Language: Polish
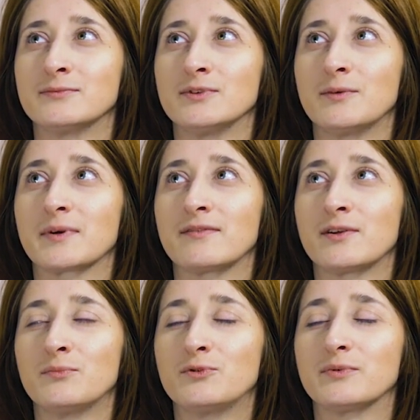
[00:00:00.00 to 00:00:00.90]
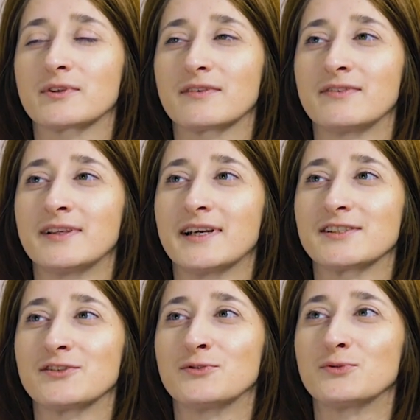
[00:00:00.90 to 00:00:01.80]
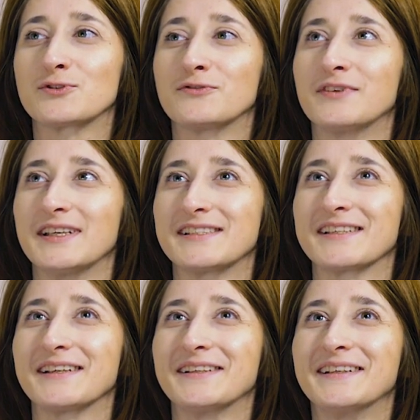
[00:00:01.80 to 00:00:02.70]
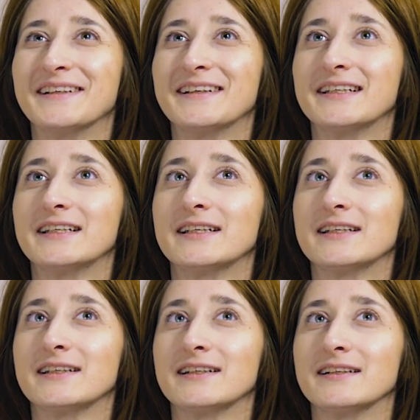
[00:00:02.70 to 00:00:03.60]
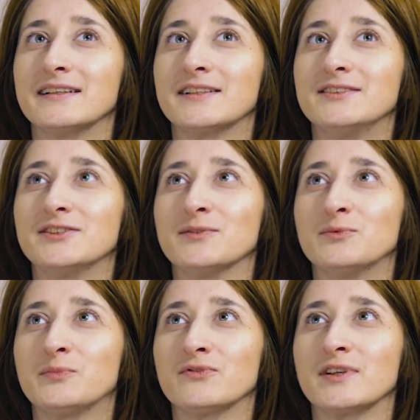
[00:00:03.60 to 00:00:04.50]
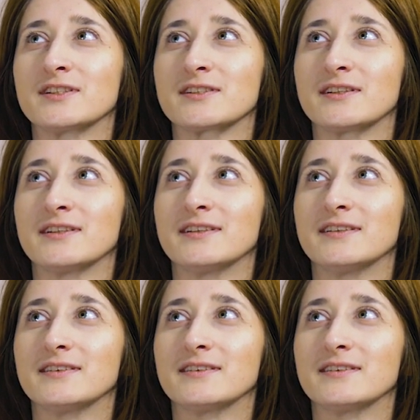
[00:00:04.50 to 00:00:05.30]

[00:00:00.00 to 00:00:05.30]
bo naprawdę Bóg potrafi dać dużo więcej, jeśli się mu powierzy